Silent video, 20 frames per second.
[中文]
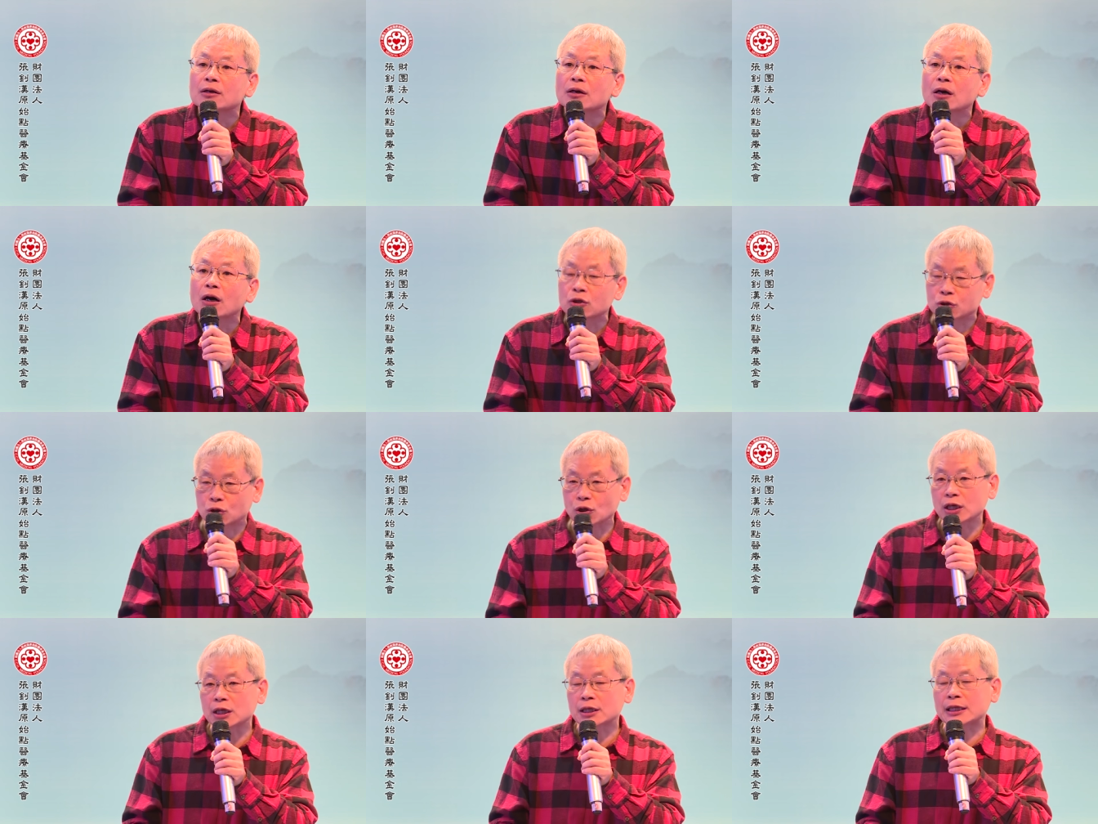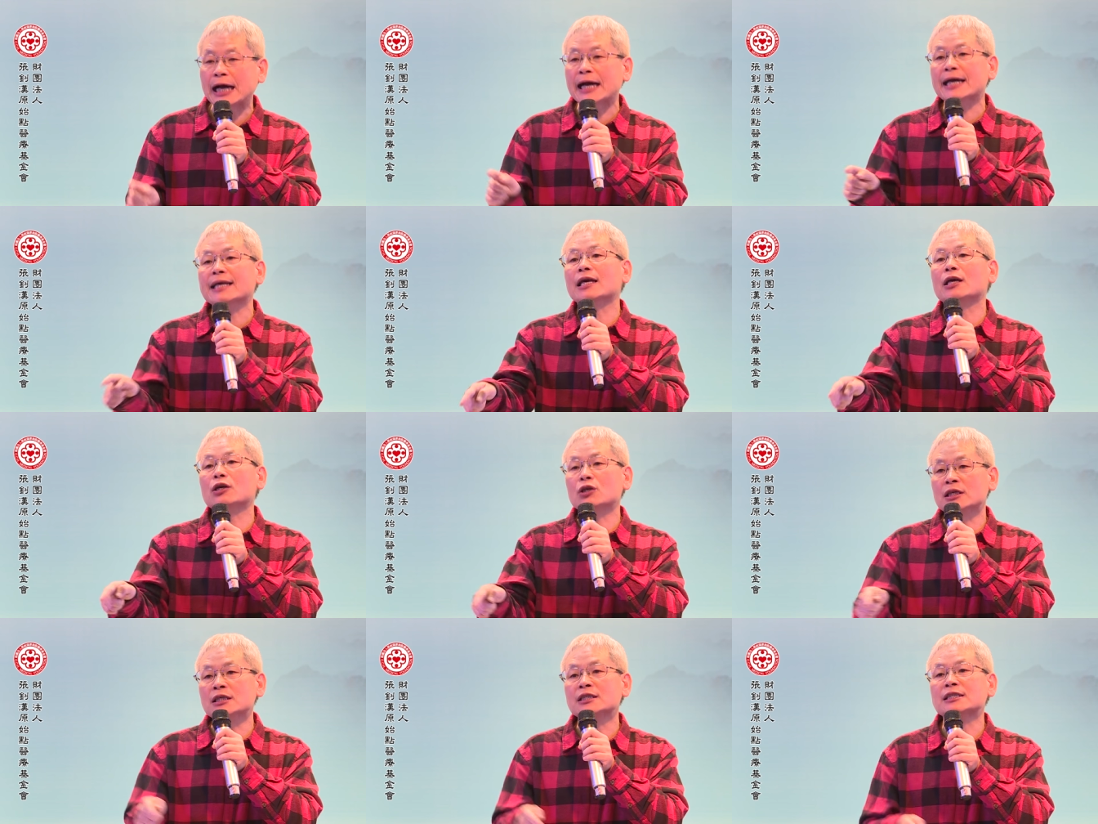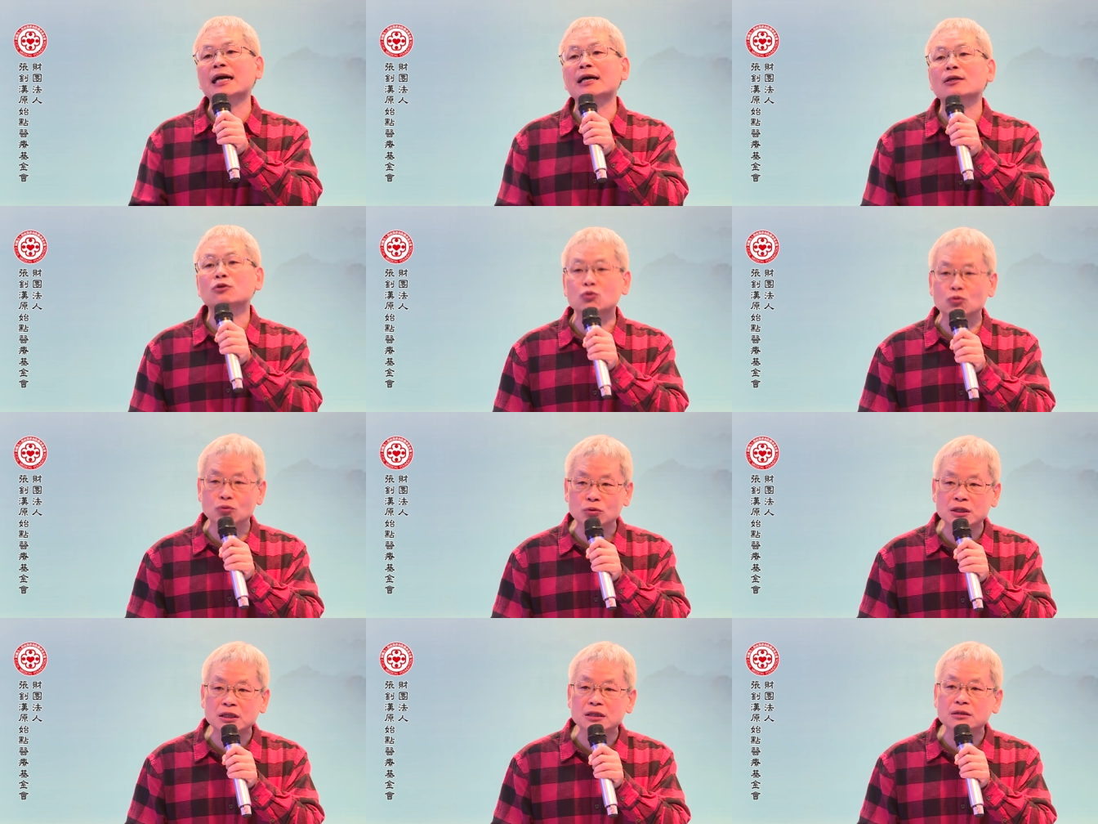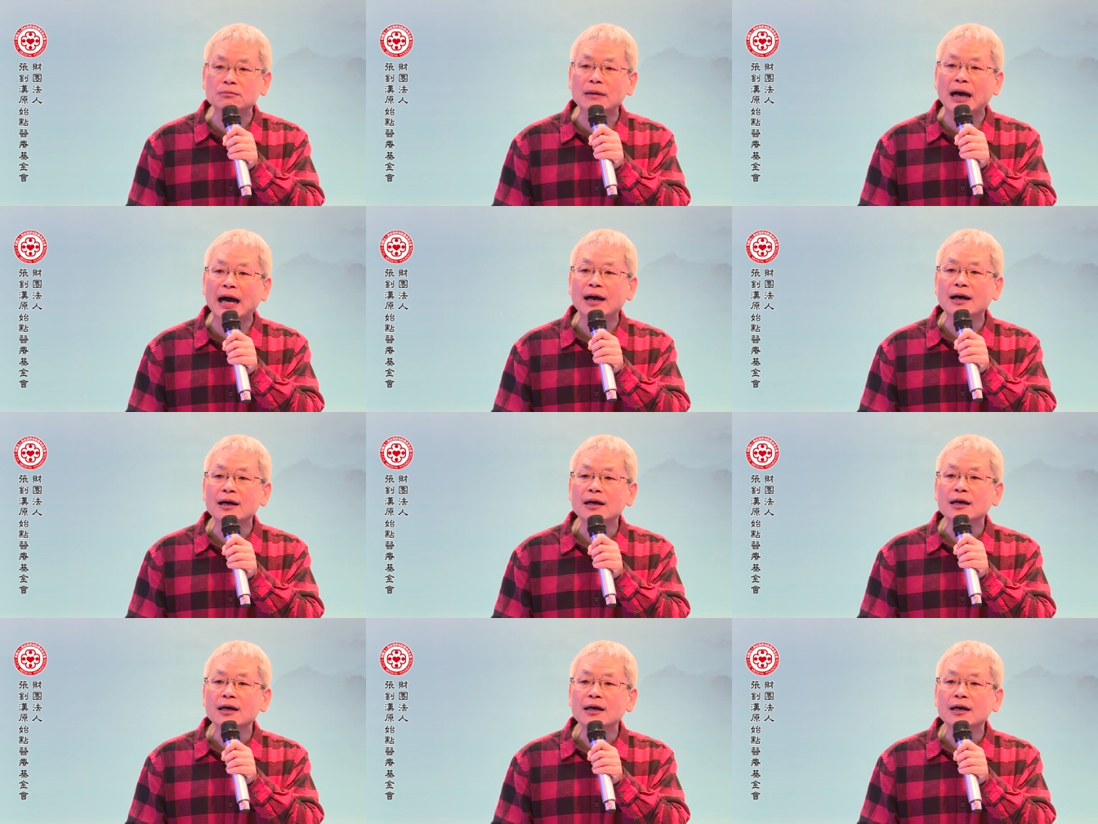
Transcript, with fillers: 哦，所以它也影响组织嘛，